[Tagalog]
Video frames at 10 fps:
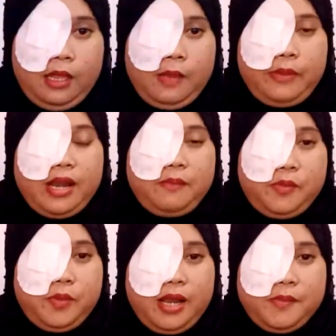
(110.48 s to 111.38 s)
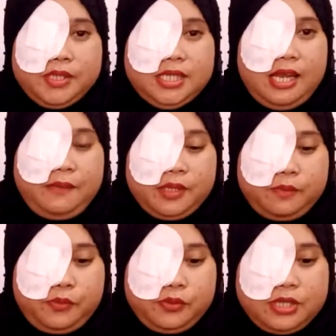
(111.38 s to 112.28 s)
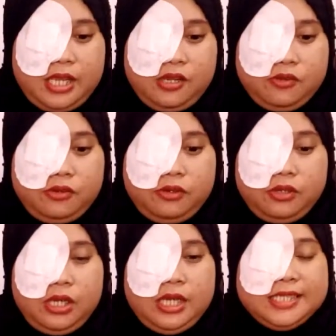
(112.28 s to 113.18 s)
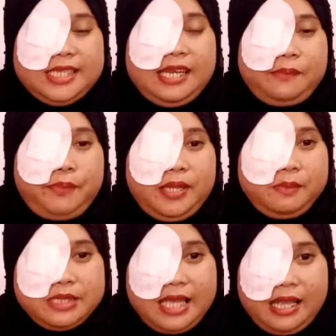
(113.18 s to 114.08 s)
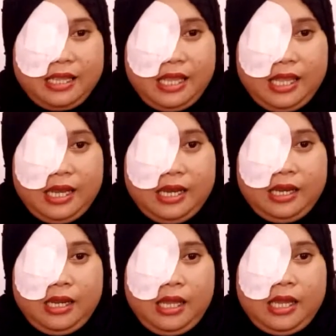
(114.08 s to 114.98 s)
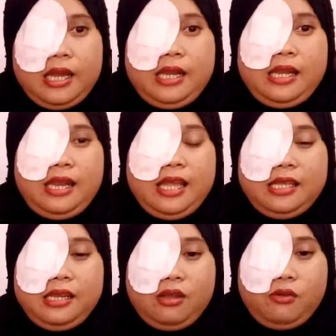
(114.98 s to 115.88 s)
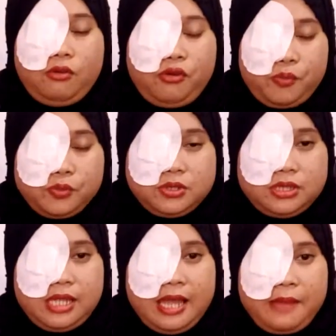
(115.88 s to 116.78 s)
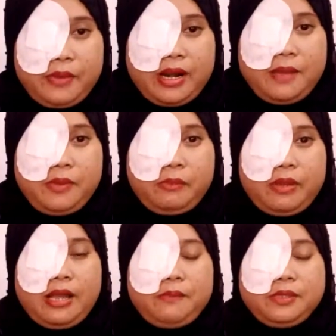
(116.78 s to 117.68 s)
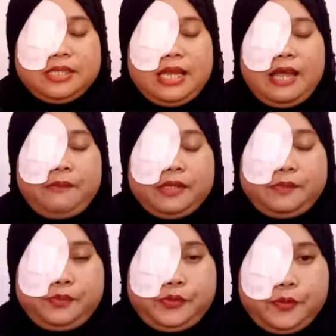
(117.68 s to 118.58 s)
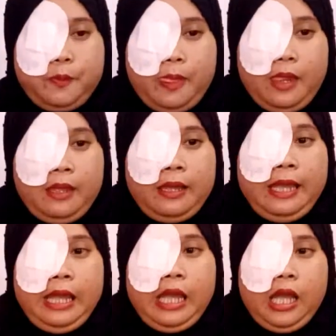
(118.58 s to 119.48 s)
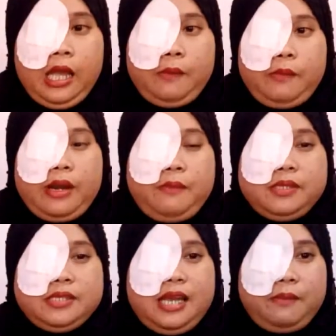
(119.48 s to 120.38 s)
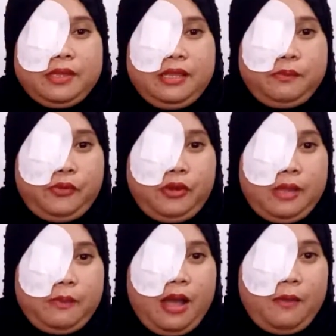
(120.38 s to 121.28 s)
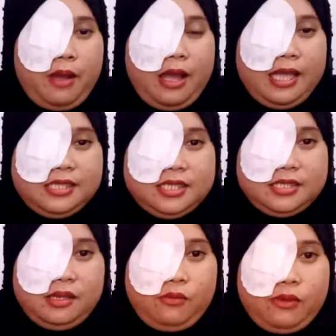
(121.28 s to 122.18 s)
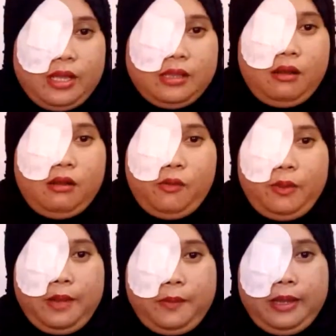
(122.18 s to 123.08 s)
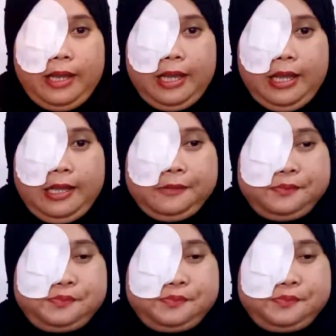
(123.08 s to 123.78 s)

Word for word: Maraming maraming salamat po sa inyo sa nag-PM sa akin ah, na laging nangungumusta. Maraming maraming salamat po. Maraming salamat din po kay Mama andyan sa Kuwait. Hello Mama!